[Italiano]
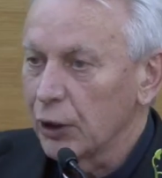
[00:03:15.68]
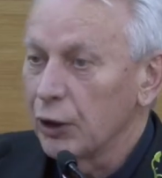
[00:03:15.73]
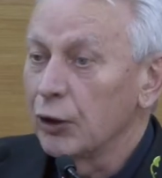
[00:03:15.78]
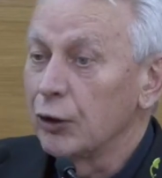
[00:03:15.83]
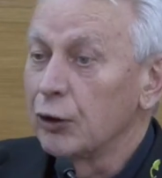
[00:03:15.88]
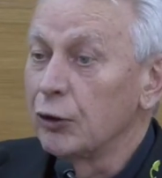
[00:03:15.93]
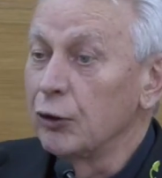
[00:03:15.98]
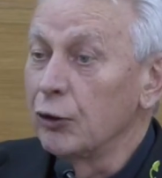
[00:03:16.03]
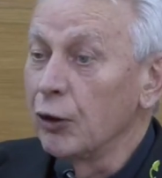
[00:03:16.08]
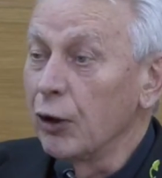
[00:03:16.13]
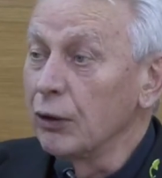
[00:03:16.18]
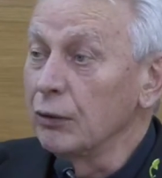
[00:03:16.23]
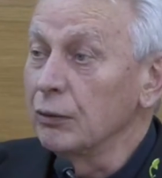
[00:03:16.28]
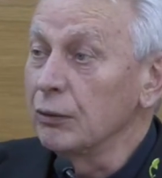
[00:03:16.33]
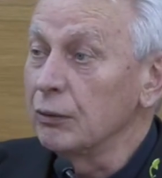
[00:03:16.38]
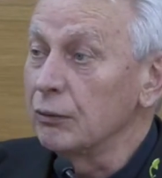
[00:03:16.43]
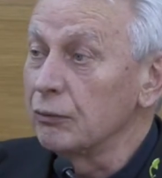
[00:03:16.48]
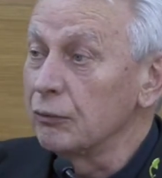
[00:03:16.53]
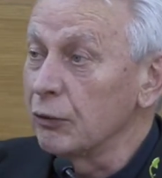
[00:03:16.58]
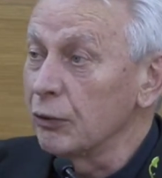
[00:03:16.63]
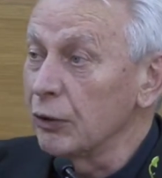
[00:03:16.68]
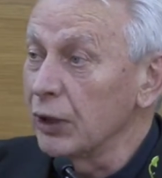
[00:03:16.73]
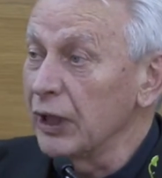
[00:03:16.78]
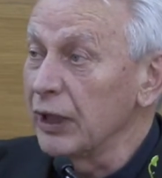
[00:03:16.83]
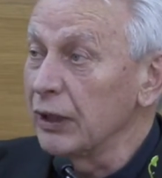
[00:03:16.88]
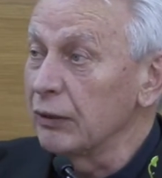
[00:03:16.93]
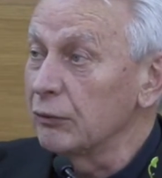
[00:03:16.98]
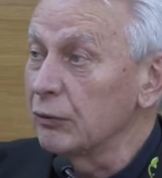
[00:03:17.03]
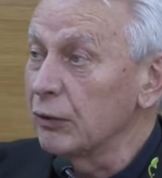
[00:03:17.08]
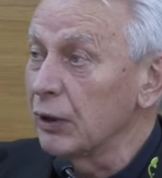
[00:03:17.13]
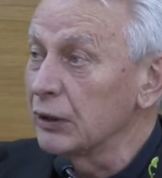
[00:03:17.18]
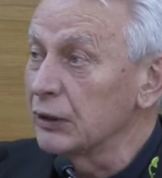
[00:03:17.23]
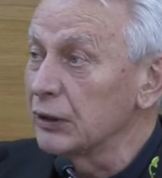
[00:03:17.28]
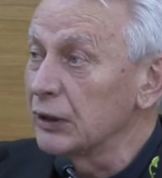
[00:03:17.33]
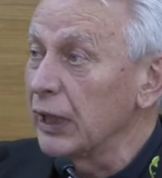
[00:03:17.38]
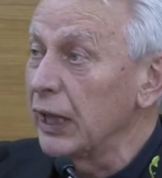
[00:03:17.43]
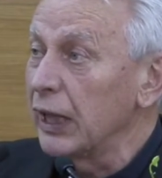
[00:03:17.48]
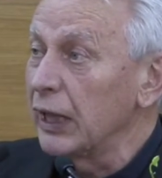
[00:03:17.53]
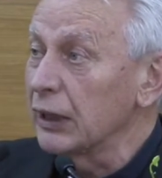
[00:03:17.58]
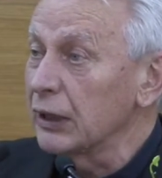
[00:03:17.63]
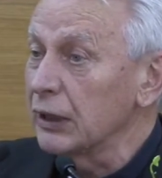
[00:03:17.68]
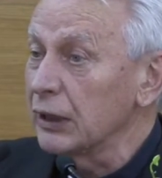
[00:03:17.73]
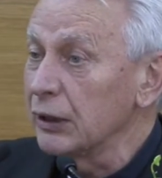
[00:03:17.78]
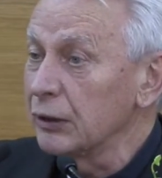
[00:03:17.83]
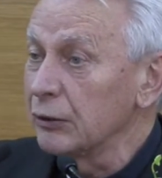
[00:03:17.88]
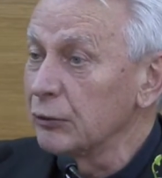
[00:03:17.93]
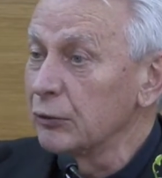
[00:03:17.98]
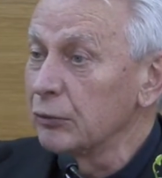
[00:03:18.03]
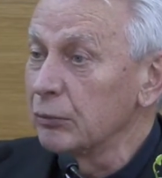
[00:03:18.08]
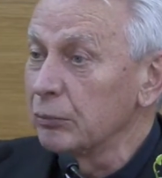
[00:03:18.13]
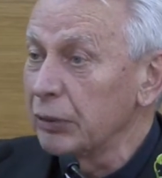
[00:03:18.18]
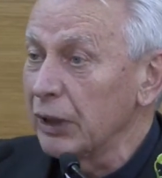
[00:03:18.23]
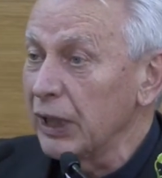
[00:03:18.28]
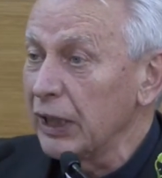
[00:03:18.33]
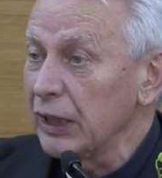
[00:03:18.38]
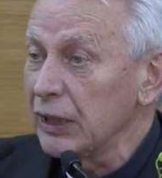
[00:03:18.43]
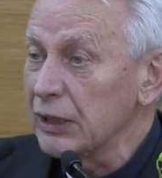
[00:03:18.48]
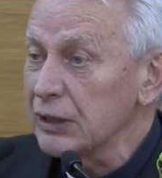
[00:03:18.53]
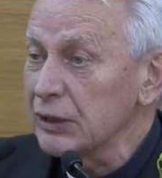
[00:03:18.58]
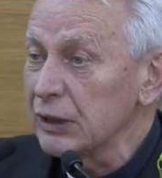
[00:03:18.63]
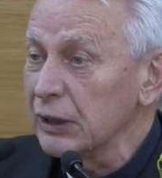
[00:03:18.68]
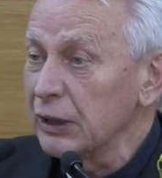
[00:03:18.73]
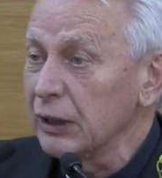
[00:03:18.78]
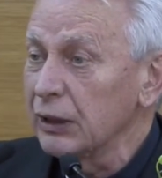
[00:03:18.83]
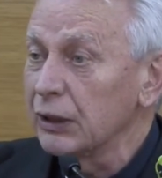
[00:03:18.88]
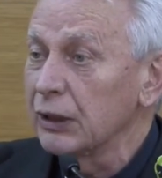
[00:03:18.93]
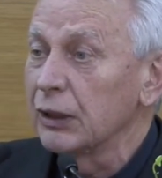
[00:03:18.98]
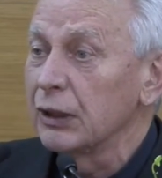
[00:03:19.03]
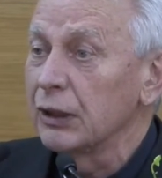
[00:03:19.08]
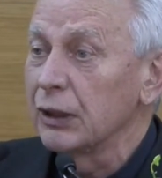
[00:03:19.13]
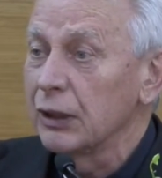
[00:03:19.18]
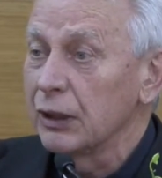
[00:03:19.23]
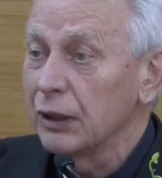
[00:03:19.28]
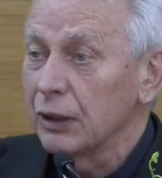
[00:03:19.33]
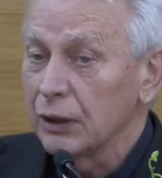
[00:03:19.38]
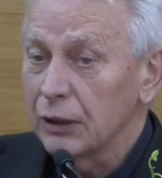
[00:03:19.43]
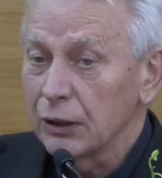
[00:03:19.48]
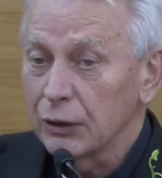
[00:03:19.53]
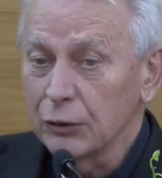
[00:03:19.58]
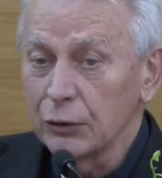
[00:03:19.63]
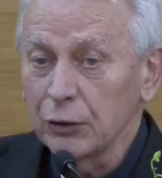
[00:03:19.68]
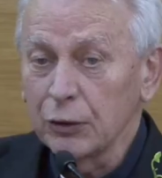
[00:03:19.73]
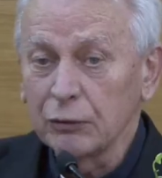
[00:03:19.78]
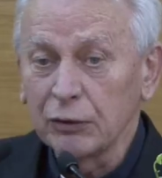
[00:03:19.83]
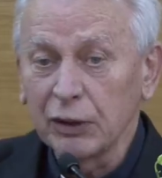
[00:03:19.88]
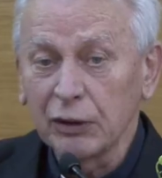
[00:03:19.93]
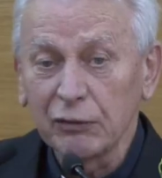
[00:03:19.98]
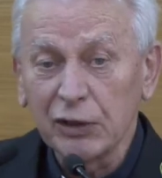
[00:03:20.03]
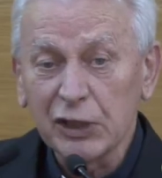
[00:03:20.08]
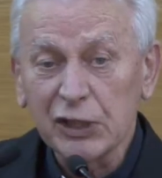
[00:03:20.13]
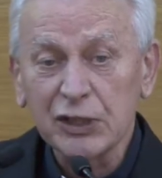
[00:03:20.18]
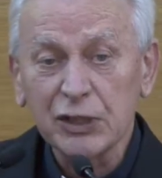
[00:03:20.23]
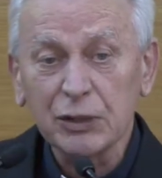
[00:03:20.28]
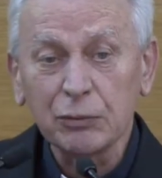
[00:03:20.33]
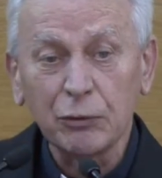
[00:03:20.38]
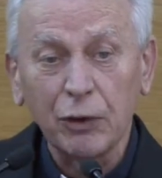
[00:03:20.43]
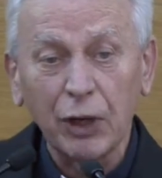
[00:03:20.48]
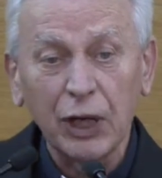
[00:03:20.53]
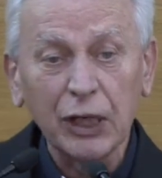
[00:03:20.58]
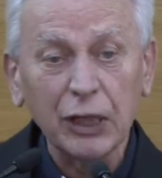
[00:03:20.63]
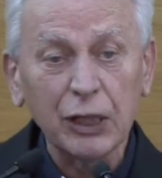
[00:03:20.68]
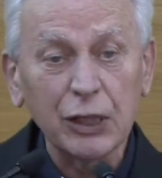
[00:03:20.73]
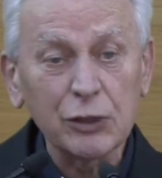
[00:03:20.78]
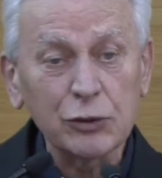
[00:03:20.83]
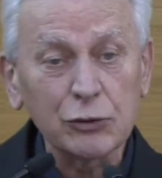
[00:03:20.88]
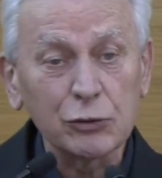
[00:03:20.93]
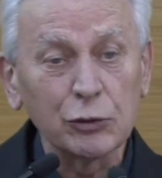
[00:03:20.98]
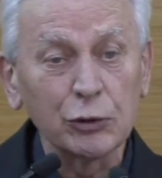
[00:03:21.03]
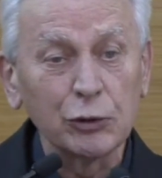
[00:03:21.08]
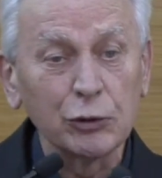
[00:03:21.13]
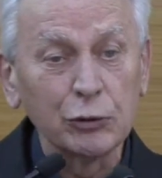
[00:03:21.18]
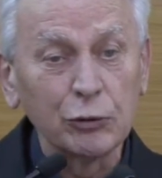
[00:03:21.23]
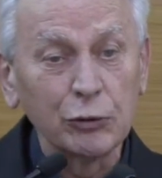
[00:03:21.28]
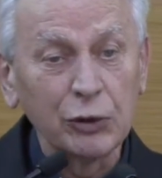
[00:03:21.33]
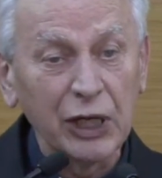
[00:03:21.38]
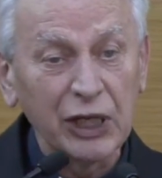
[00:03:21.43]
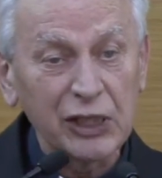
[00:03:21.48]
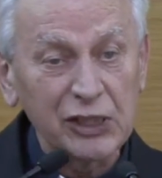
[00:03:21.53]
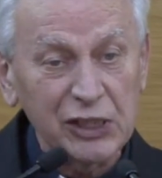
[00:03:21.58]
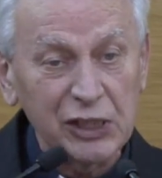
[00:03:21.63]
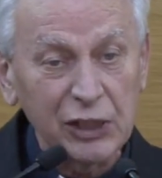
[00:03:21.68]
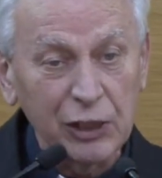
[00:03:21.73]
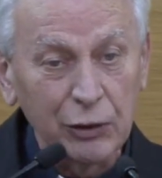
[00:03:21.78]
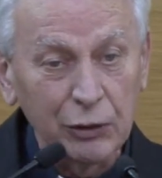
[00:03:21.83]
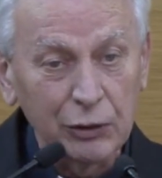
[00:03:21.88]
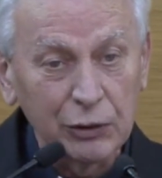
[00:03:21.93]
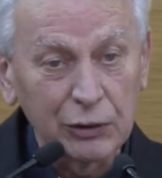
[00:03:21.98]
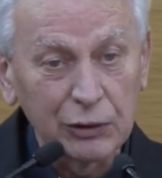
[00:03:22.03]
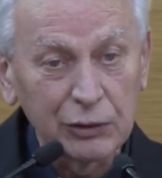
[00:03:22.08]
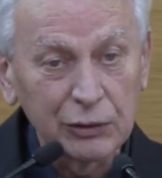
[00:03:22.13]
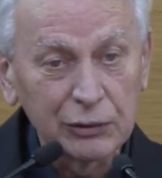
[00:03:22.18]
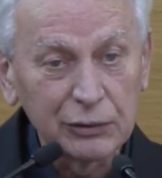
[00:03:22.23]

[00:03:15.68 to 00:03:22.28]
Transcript: Non volevo andare in un paese dove avessimo anche solo un asilo